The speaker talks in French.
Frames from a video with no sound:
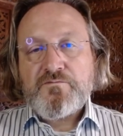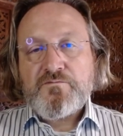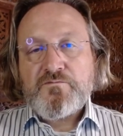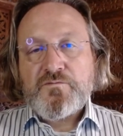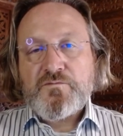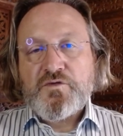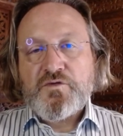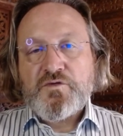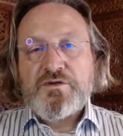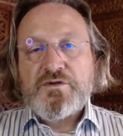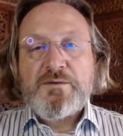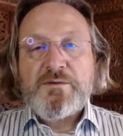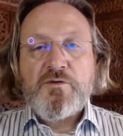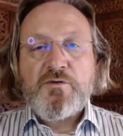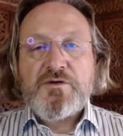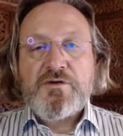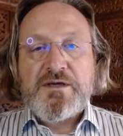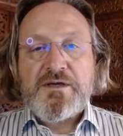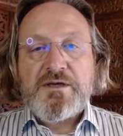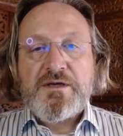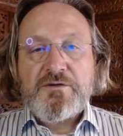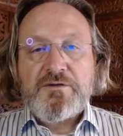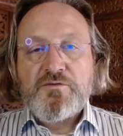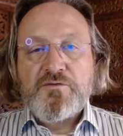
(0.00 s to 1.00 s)

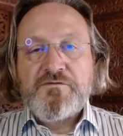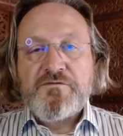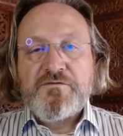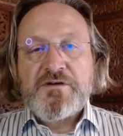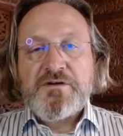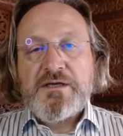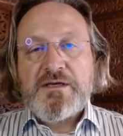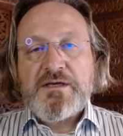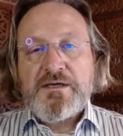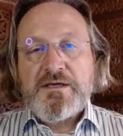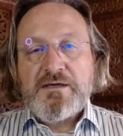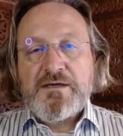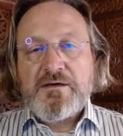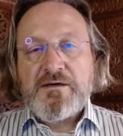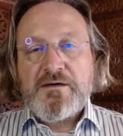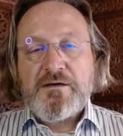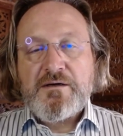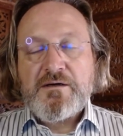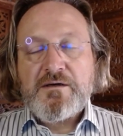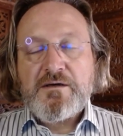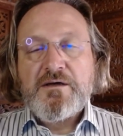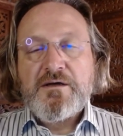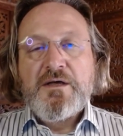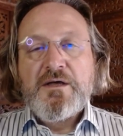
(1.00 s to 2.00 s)
débloquer, d'ouvrir
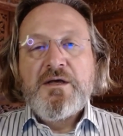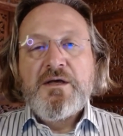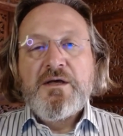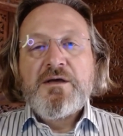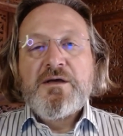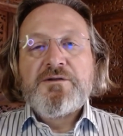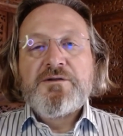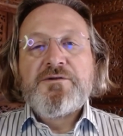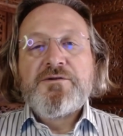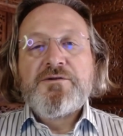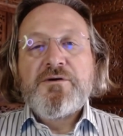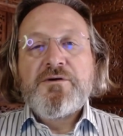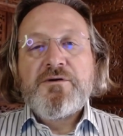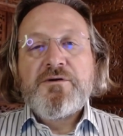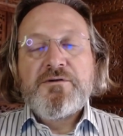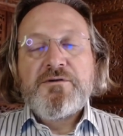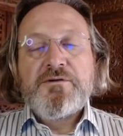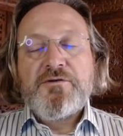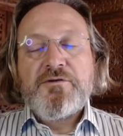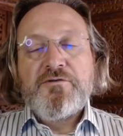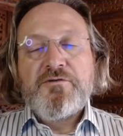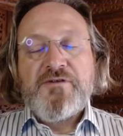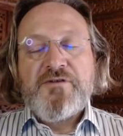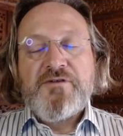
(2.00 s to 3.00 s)
euh,
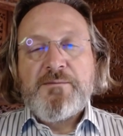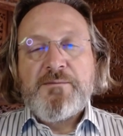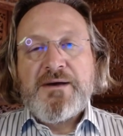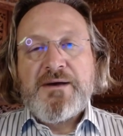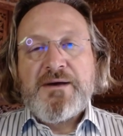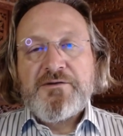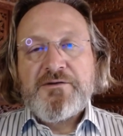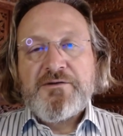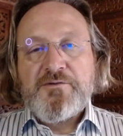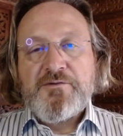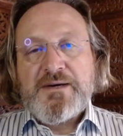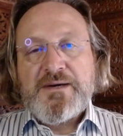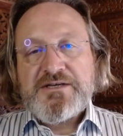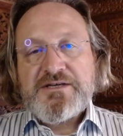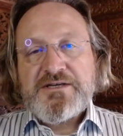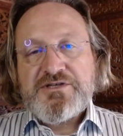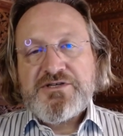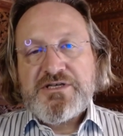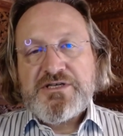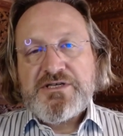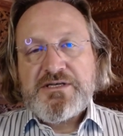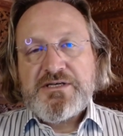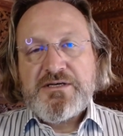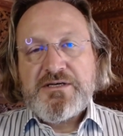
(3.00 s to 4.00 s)
de, nouvelles parts de
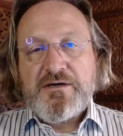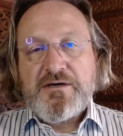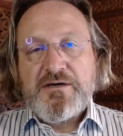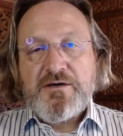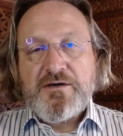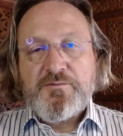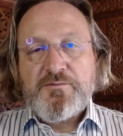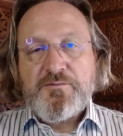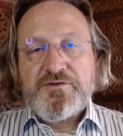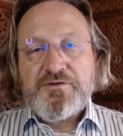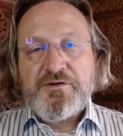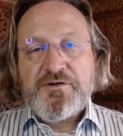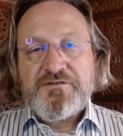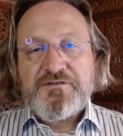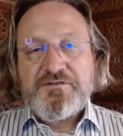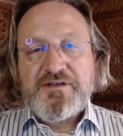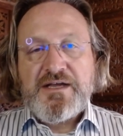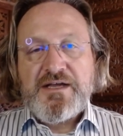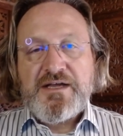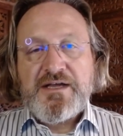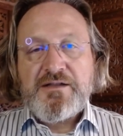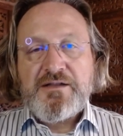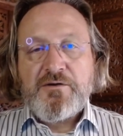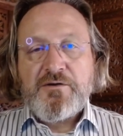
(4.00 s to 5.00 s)
marché euh,
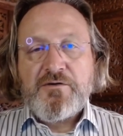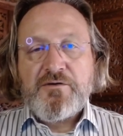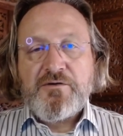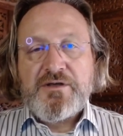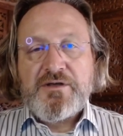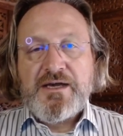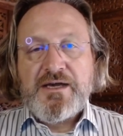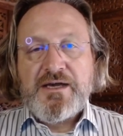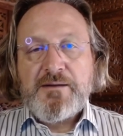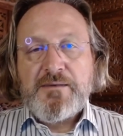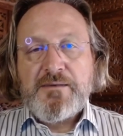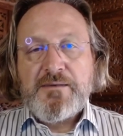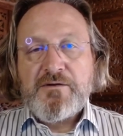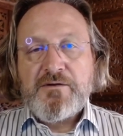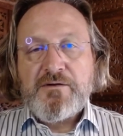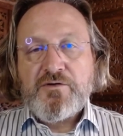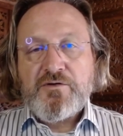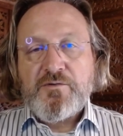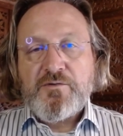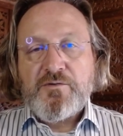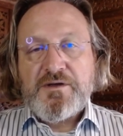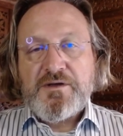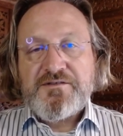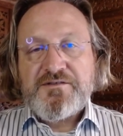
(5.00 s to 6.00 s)
potentielles dans lesquelles ben, le
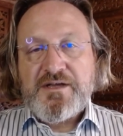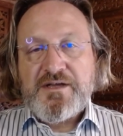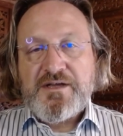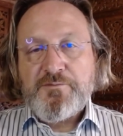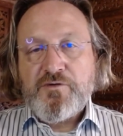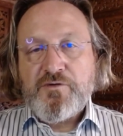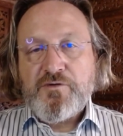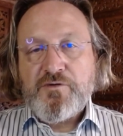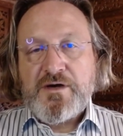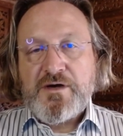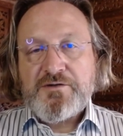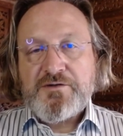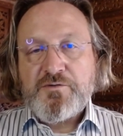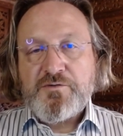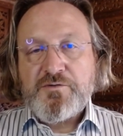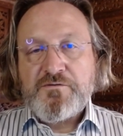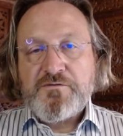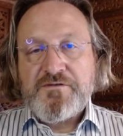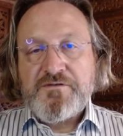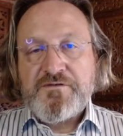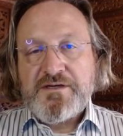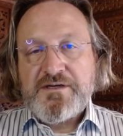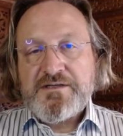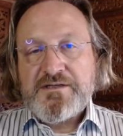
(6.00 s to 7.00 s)
commercial pourra
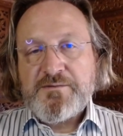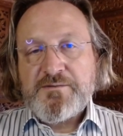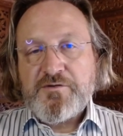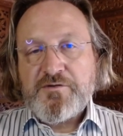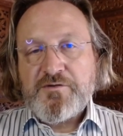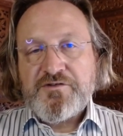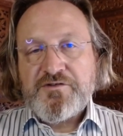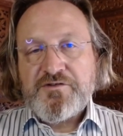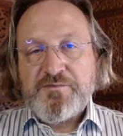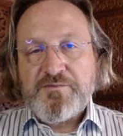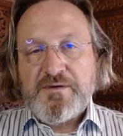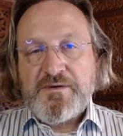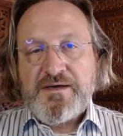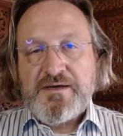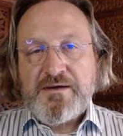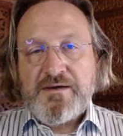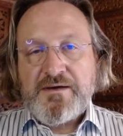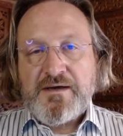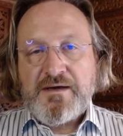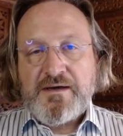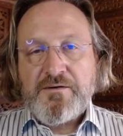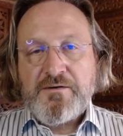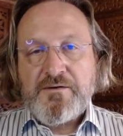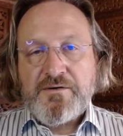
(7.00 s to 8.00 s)
trouver des prospects
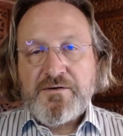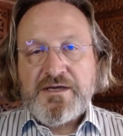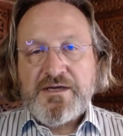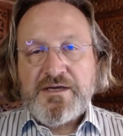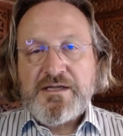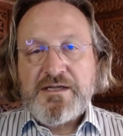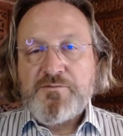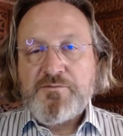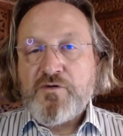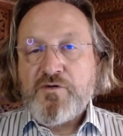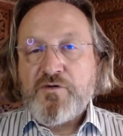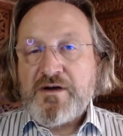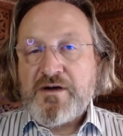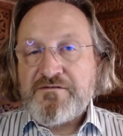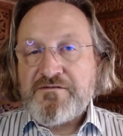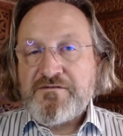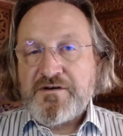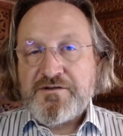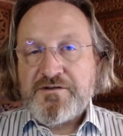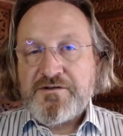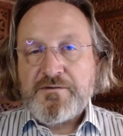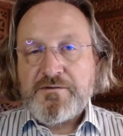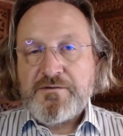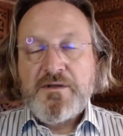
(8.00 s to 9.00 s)
euh, auxquels il pourra vendre.